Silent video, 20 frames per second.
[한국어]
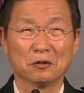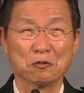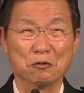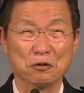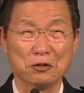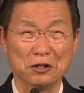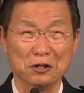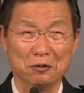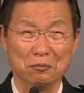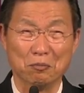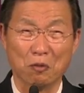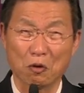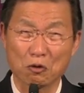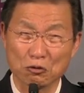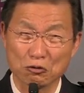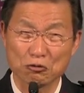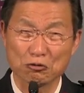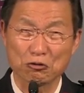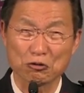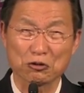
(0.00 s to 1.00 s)
우리를 복
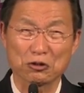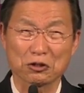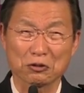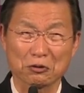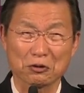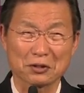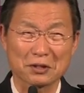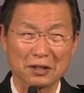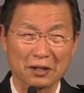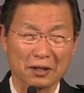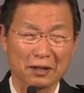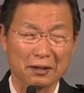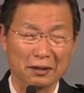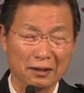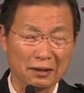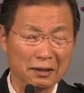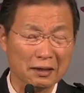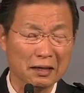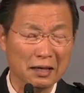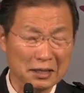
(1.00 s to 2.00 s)
주시고
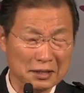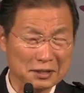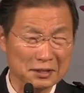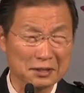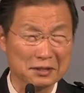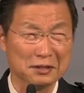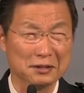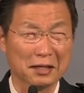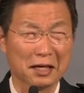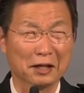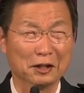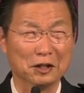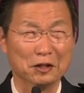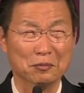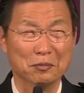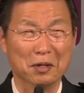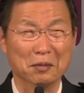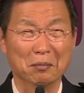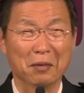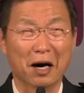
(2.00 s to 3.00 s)
하시는
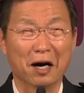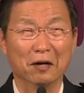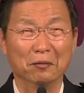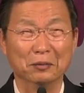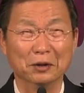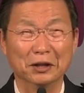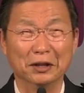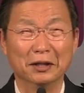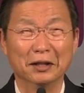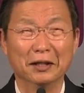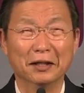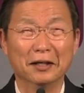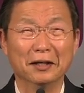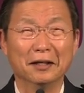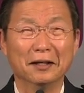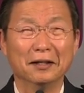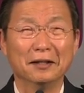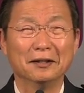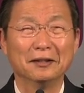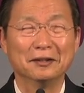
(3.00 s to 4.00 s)
하나님의 마음이
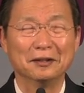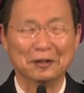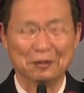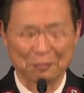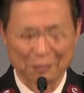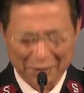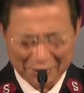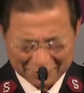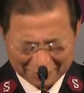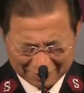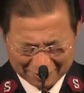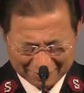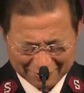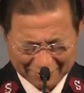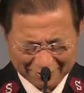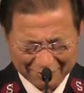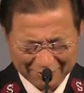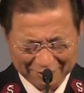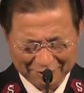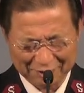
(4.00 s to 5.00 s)

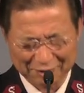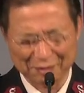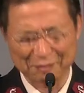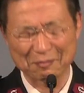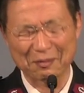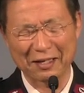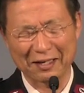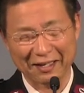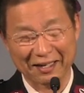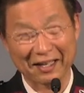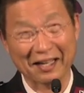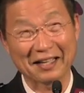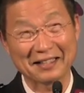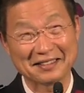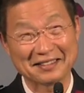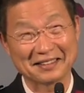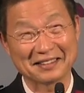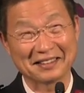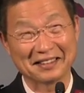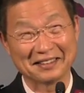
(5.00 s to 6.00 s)
얼마나 얼마나
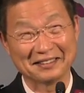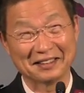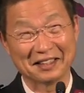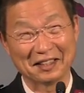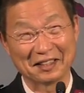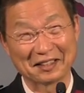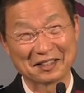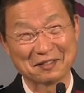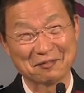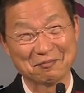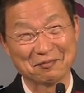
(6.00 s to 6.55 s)
간절하냐